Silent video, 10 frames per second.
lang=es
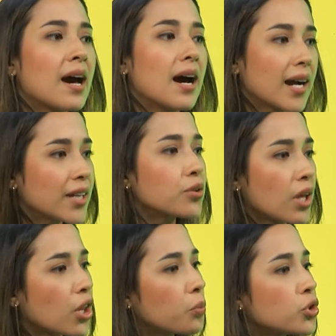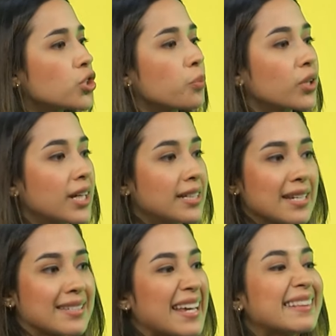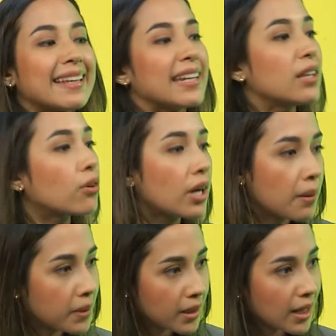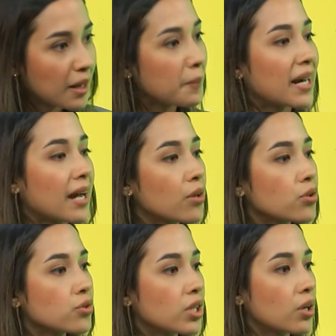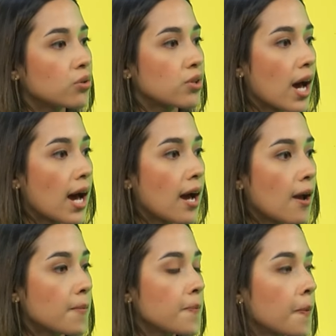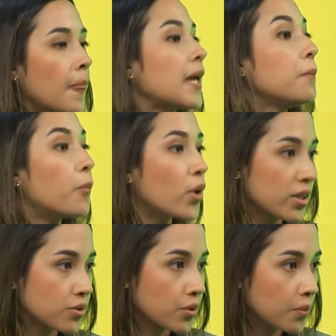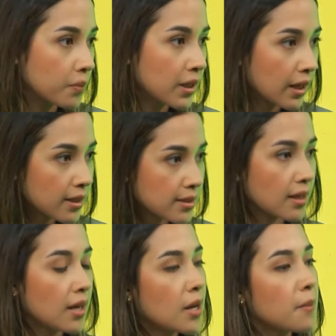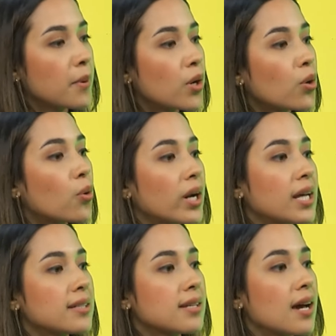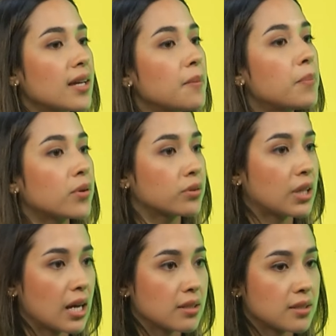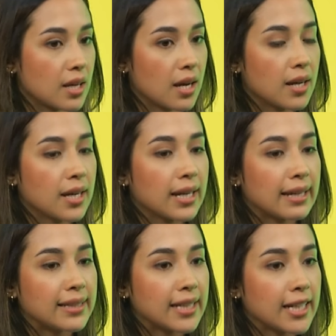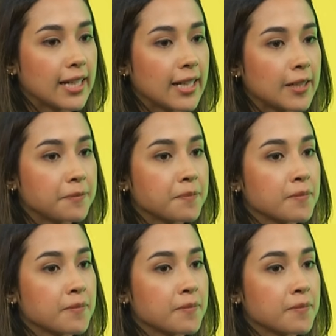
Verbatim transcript: han ayudado mucho porque ya se han tenido que abrir. El mercado se los ha impuesto, ¿verdad que sí? Pero ¿cuál es esa importancia que tiene